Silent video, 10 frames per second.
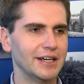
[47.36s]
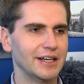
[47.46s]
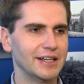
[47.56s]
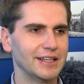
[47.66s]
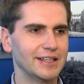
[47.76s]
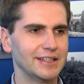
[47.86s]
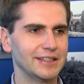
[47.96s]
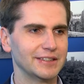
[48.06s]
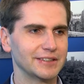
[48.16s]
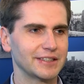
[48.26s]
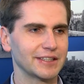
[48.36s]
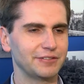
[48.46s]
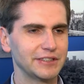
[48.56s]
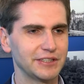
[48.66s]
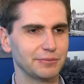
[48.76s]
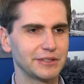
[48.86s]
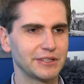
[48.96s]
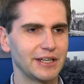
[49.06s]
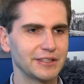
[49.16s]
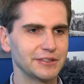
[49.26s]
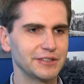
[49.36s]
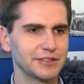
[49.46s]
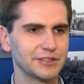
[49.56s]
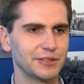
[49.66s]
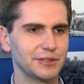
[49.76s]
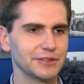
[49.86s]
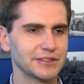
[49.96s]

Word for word: e, te kwestie materialne nieco